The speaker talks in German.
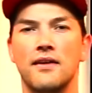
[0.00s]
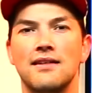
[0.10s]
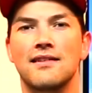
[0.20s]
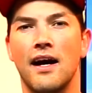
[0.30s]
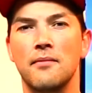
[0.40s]
wenn
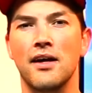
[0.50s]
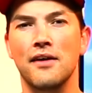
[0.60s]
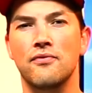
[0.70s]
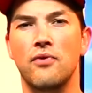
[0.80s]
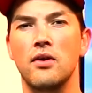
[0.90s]
die
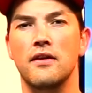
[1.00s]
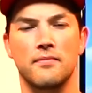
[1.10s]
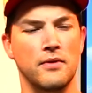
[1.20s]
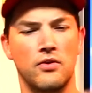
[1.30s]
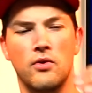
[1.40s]
Timeline voll
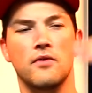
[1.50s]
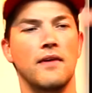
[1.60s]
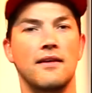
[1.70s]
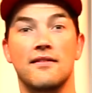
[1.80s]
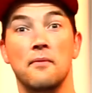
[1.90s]
ist mit
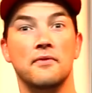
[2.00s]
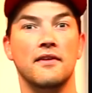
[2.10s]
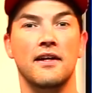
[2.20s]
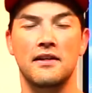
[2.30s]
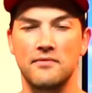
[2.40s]
irgendwelchen
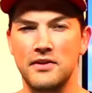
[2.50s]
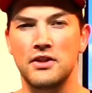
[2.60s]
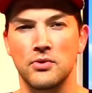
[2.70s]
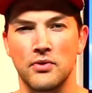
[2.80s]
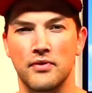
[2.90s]
selbstgedrehten
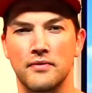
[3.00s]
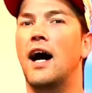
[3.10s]
Videos.